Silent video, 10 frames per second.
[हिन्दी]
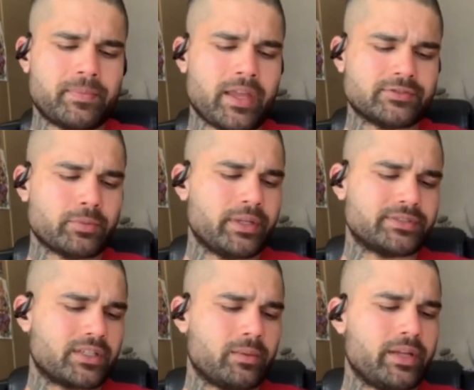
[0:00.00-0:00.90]
120
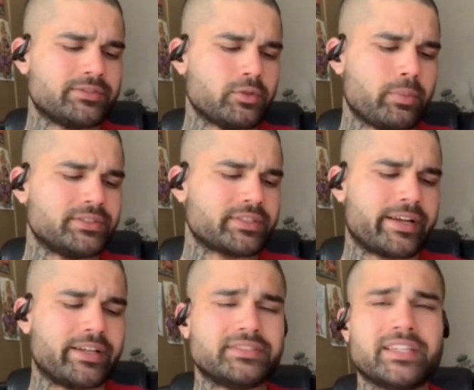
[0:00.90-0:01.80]
ग्राम 120
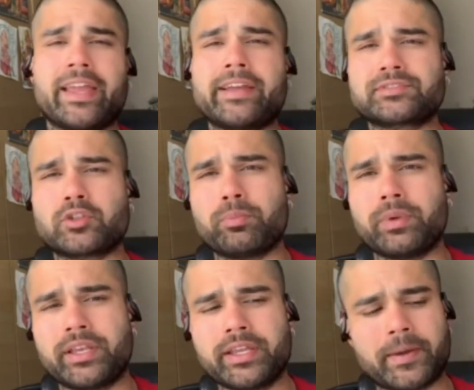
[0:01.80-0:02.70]
कैलोरीज है एक स्कूप में ठीक है